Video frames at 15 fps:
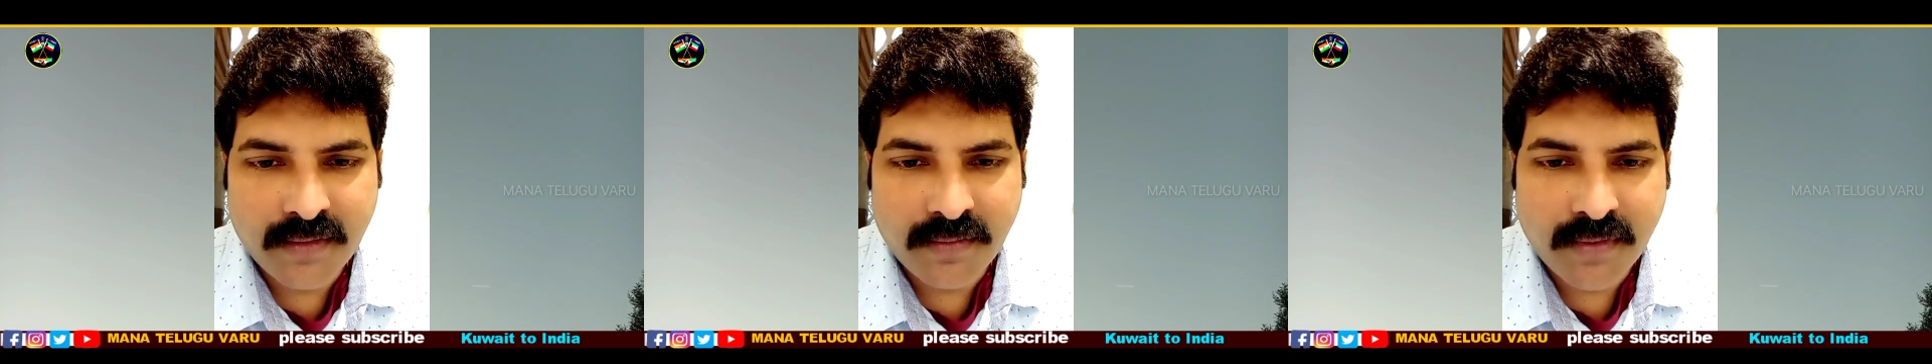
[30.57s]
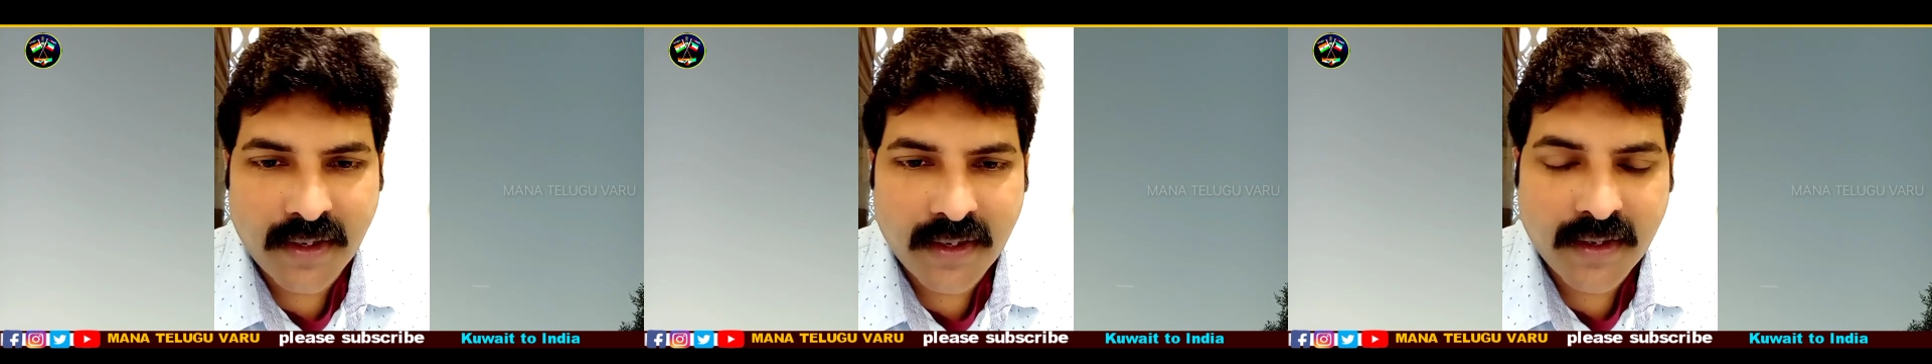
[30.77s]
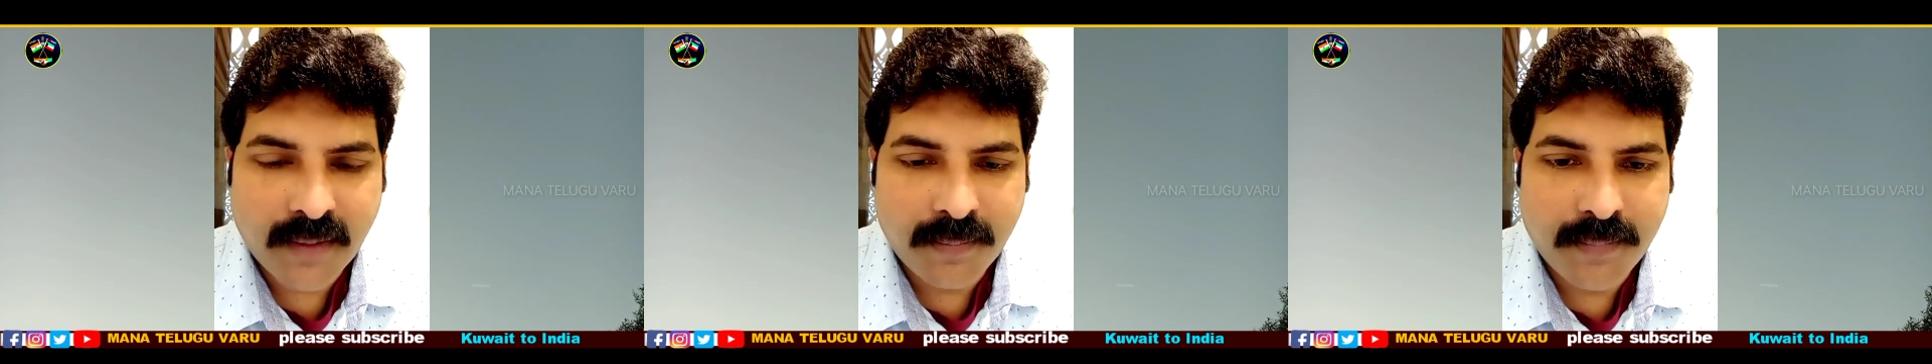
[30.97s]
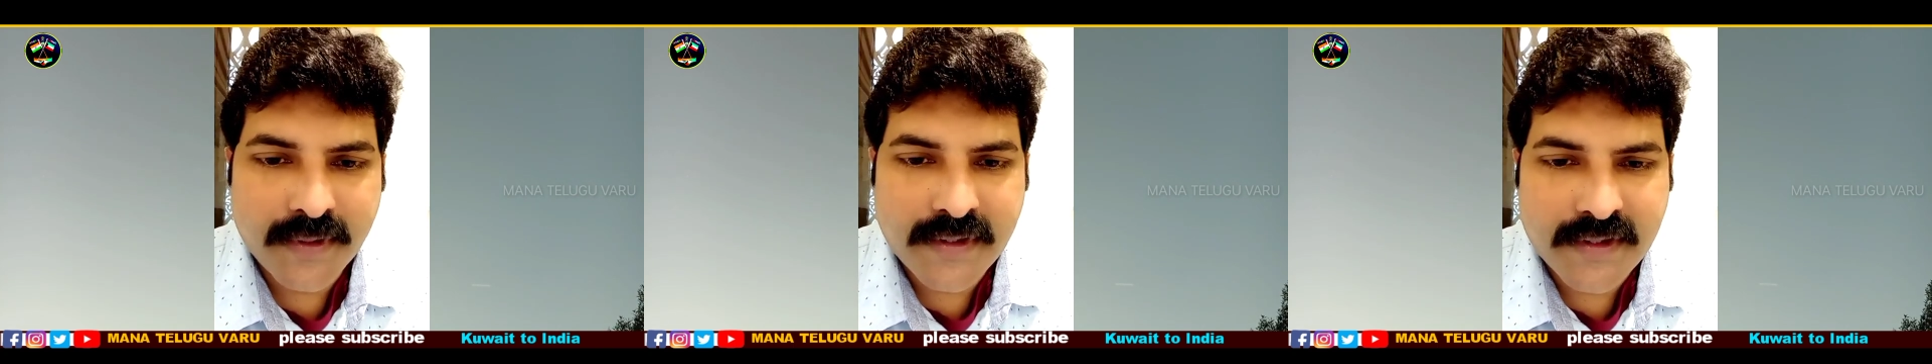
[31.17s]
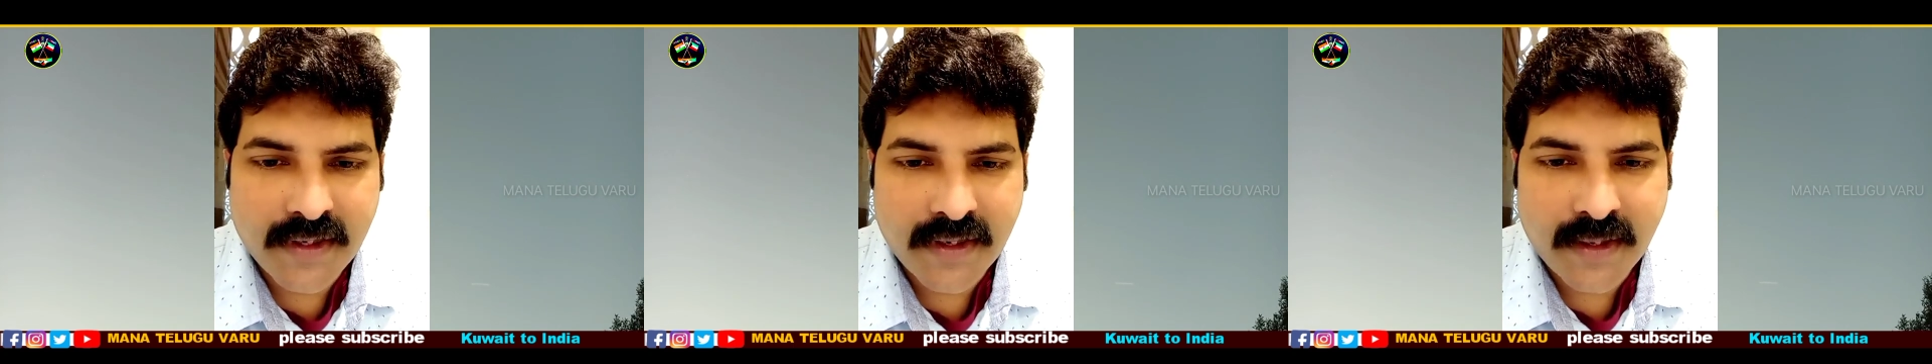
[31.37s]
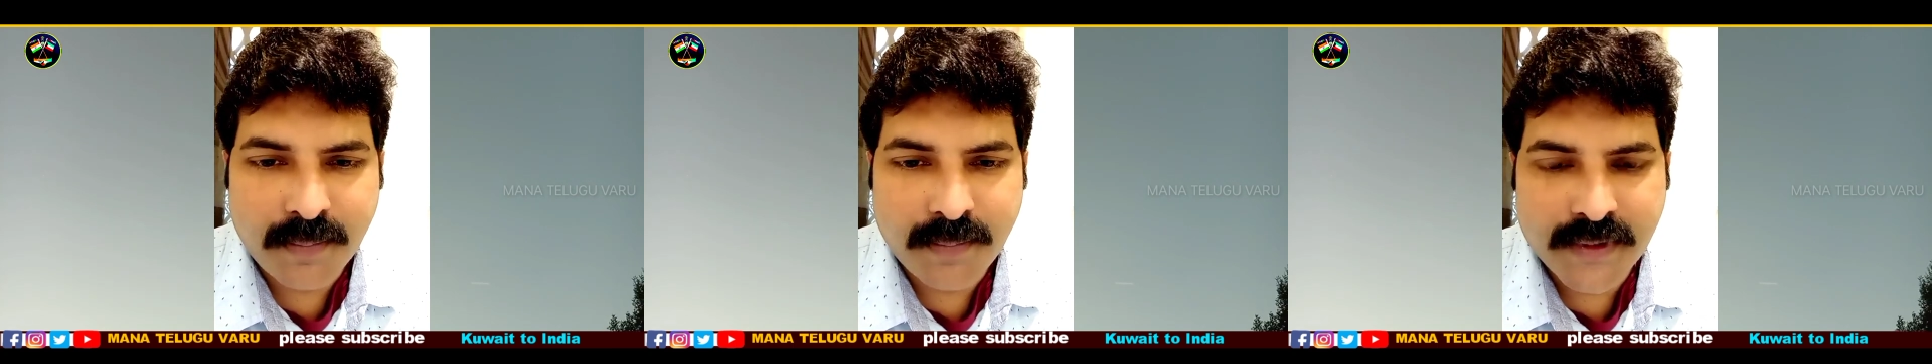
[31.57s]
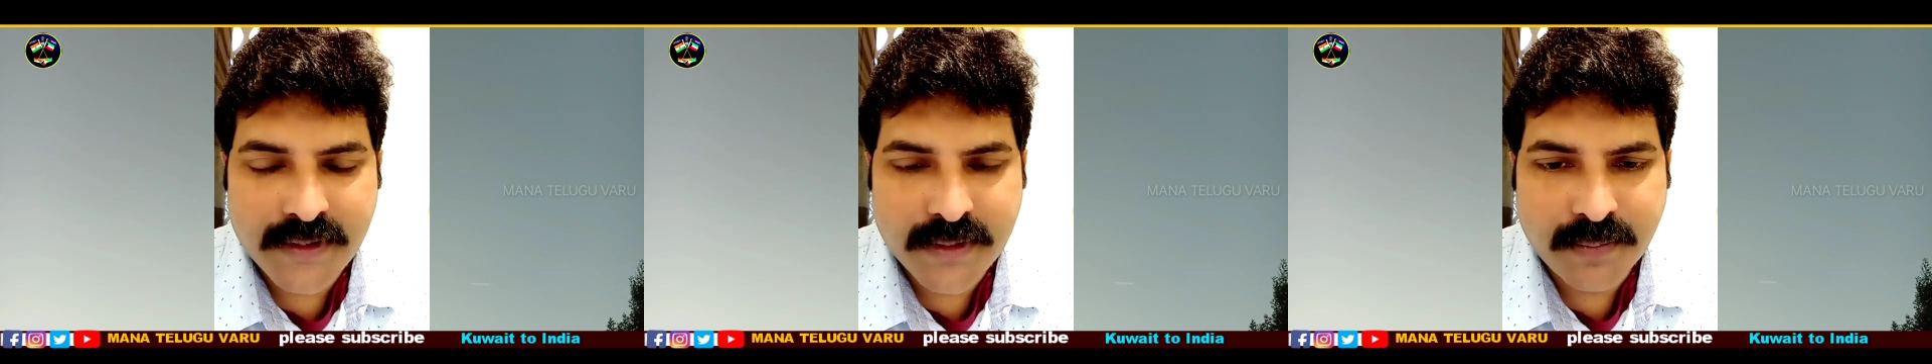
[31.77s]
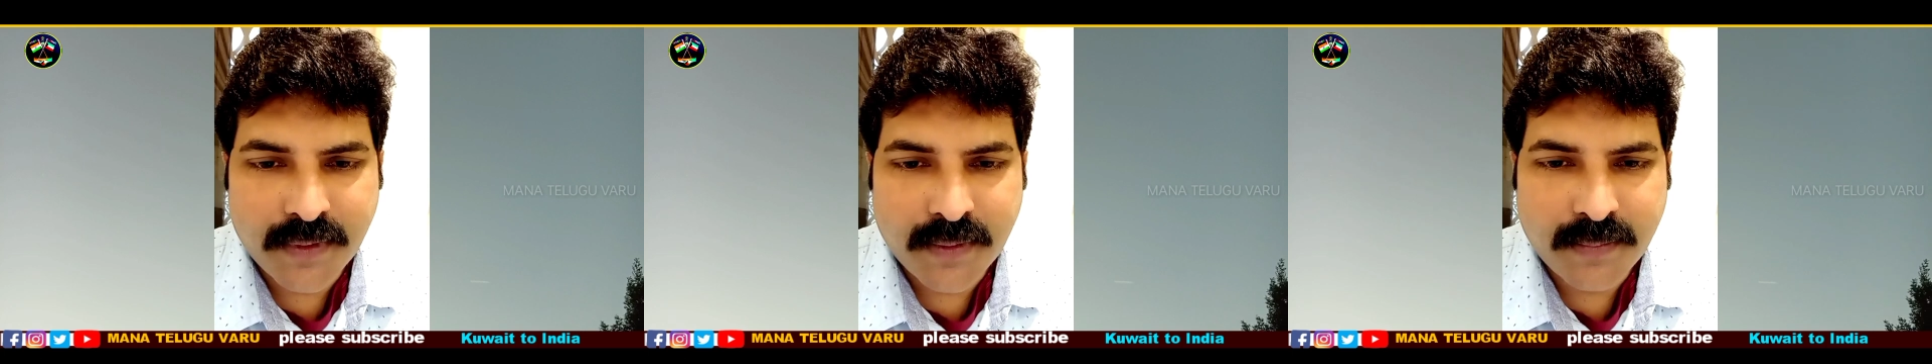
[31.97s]
వాళ్ళని రప్పించినా
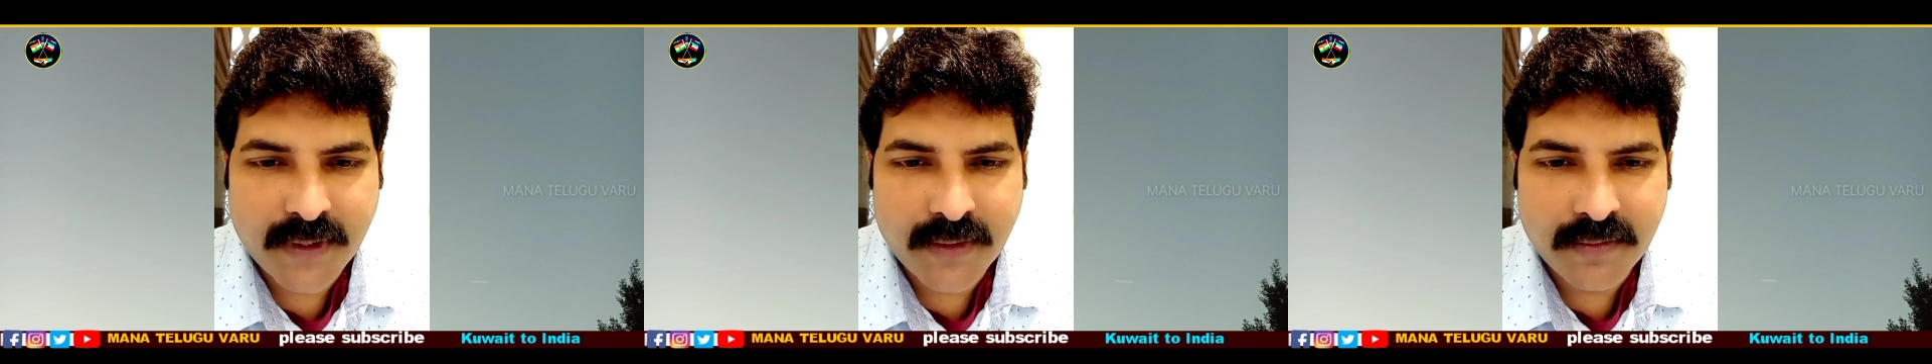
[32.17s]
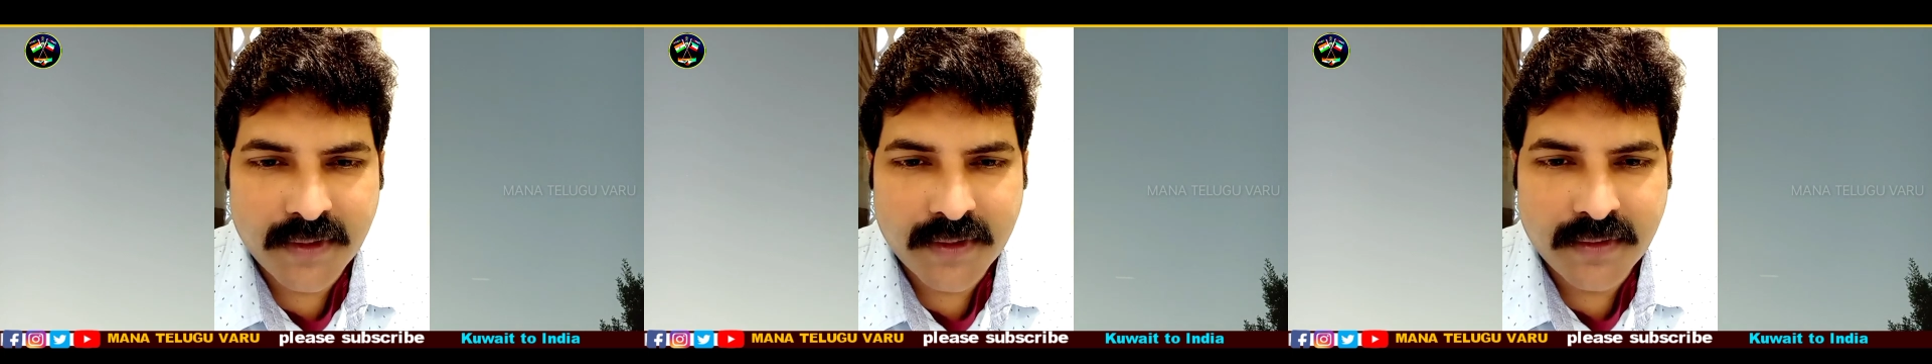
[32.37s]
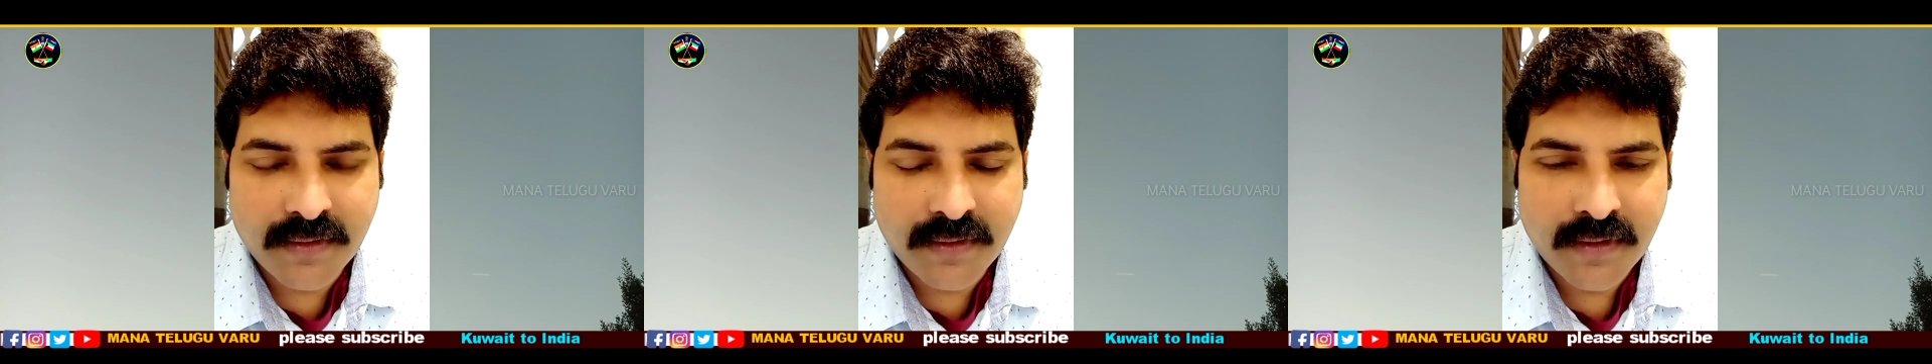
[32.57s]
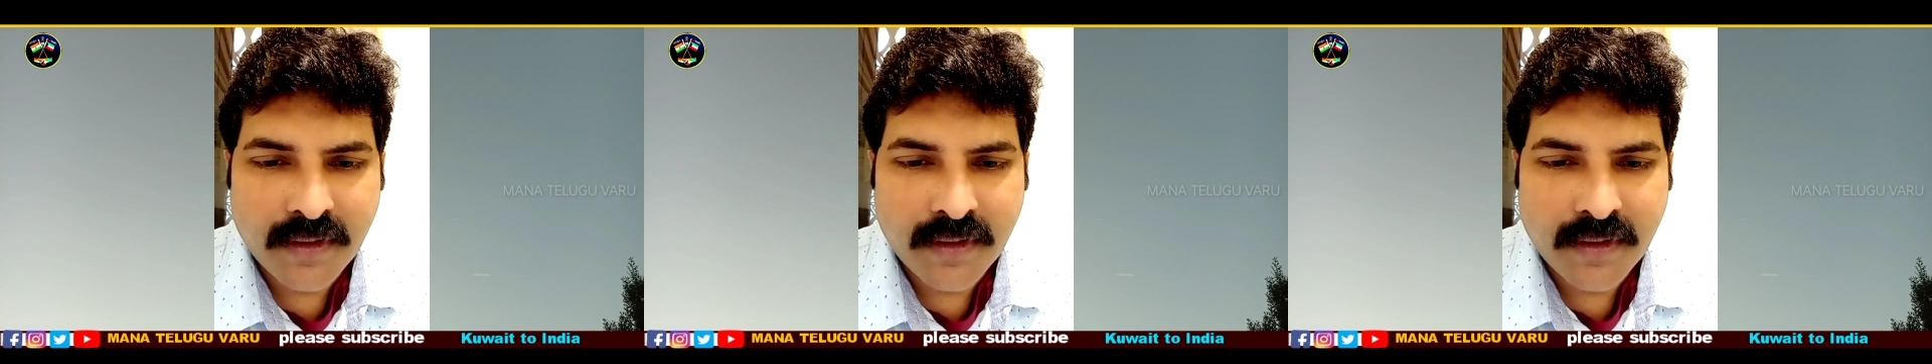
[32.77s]
రప్పించకపోయినా పర్వాలేదు